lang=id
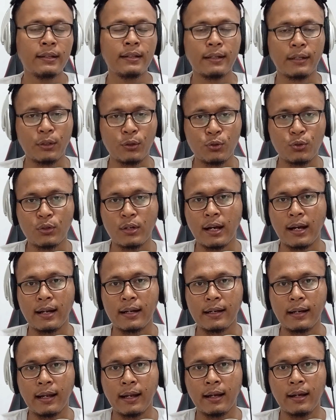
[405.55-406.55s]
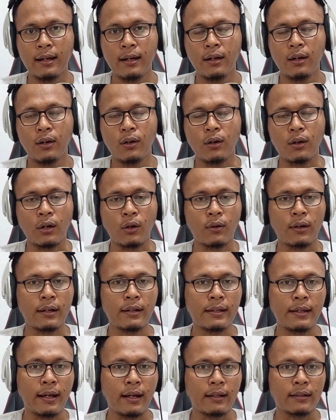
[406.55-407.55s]
itu juga ada orang-orang
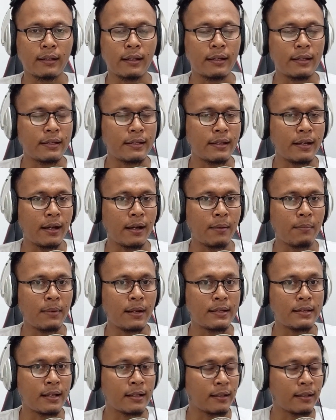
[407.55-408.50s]
yang tadinya belajar